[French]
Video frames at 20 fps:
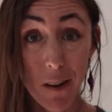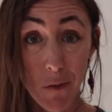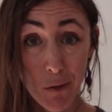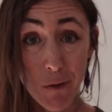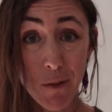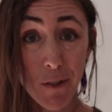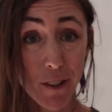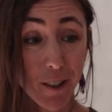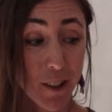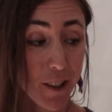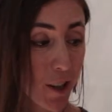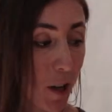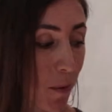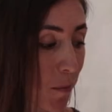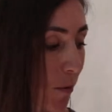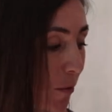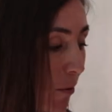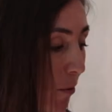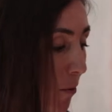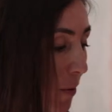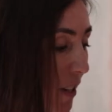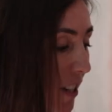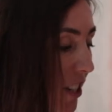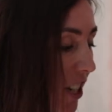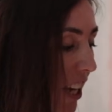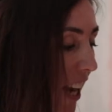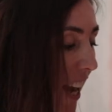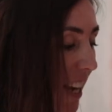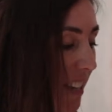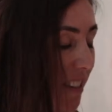longs, comme celui que
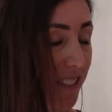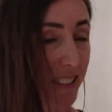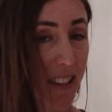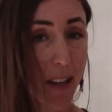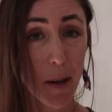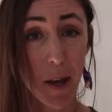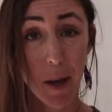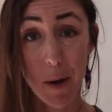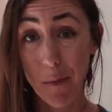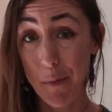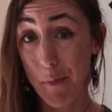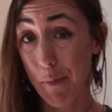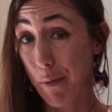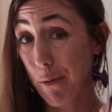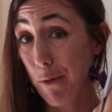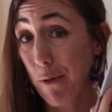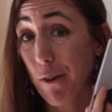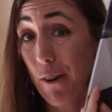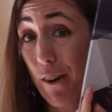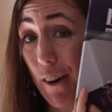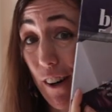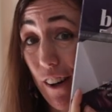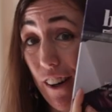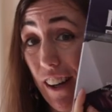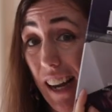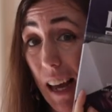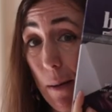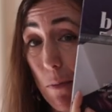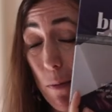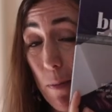j'ai réalisé pour
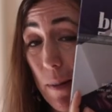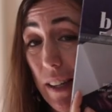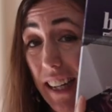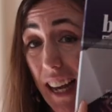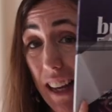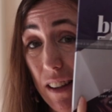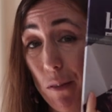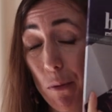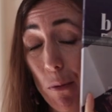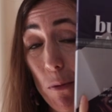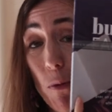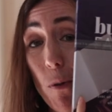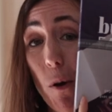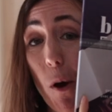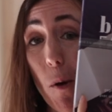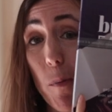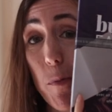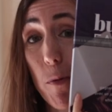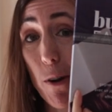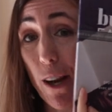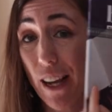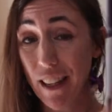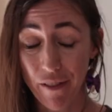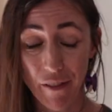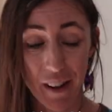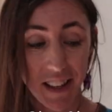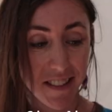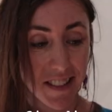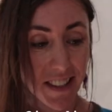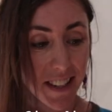la publication euh, de l'aide
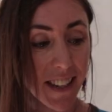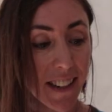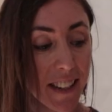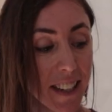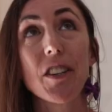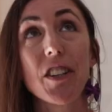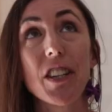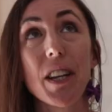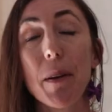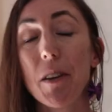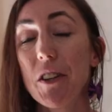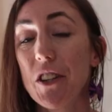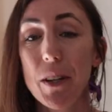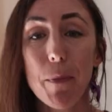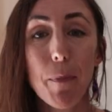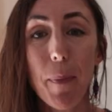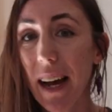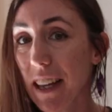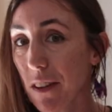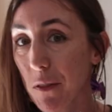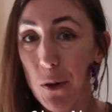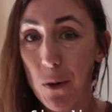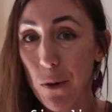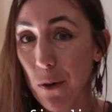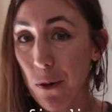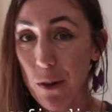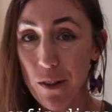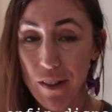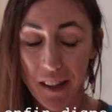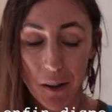facile. J'ai pas de
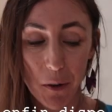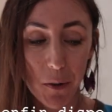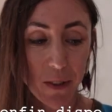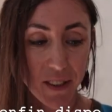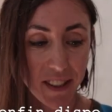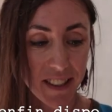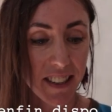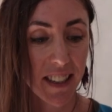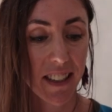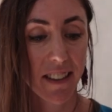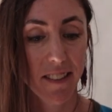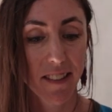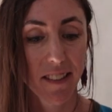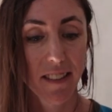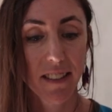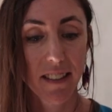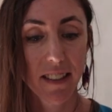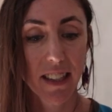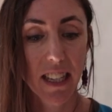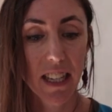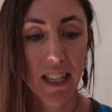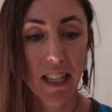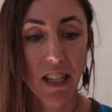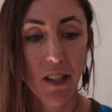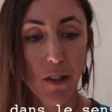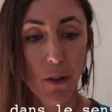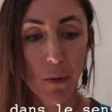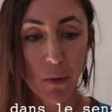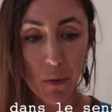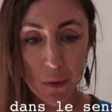côté routinier.
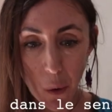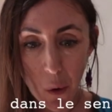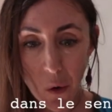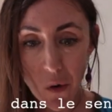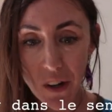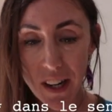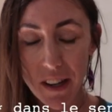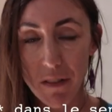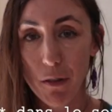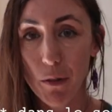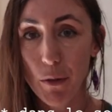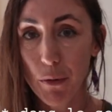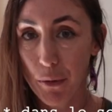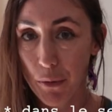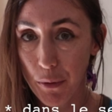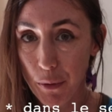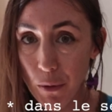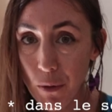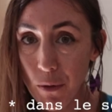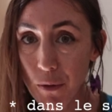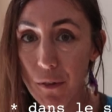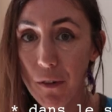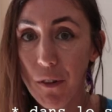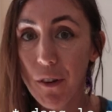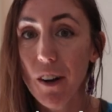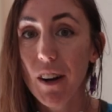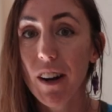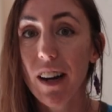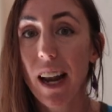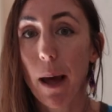C'est, je sens l'évolution,
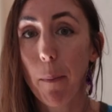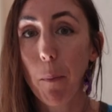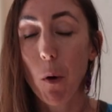la